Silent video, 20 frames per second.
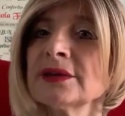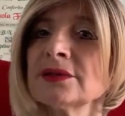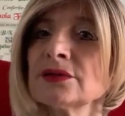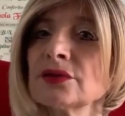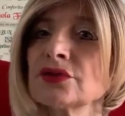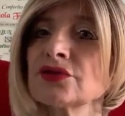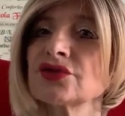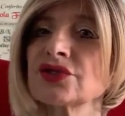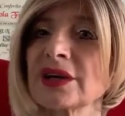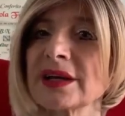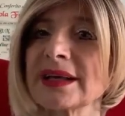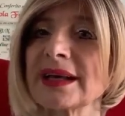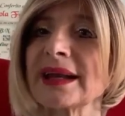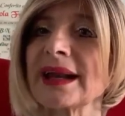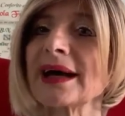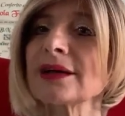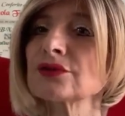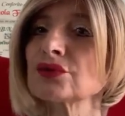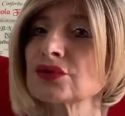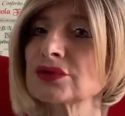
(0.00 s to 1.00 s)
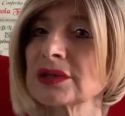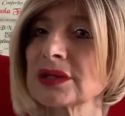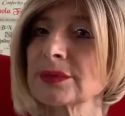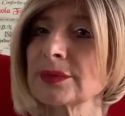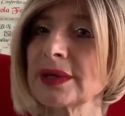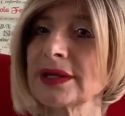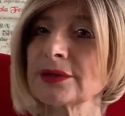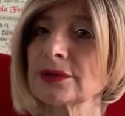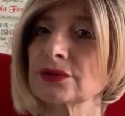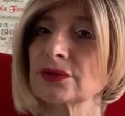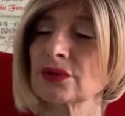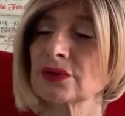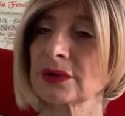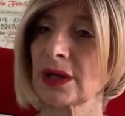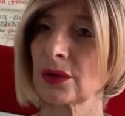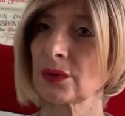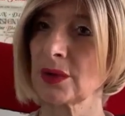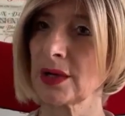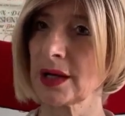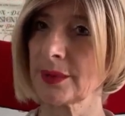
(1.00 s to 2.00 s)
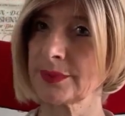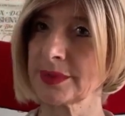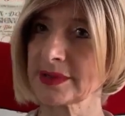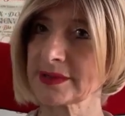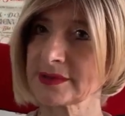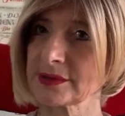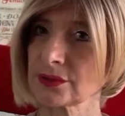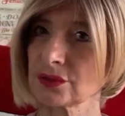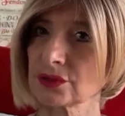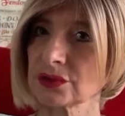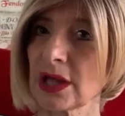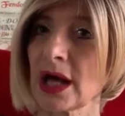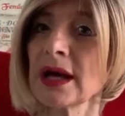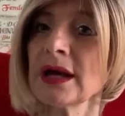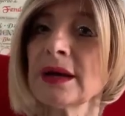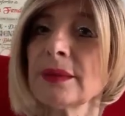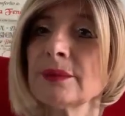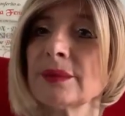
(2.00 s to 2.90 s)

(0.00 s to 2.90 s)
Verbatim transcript: non cercherà nutrimento da quella persona,